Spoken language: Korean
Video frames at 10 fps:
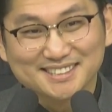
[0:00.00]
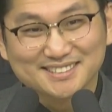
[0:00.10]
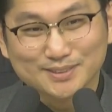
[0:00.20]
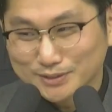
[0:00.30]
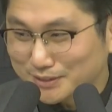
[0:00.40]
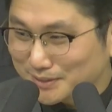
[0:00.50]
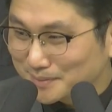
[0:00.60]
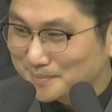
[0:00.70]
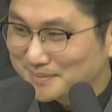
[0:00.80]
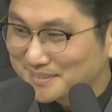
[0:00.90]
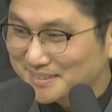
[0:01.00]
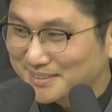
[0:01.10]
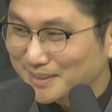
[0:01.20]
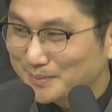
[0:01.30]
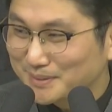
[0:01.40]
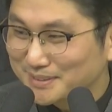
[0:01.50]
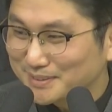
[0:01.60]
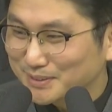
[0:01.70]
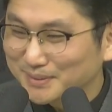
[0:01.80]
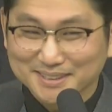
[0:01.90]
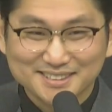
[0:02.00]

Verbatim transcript: 너 지금 그거 하면 지옥 가?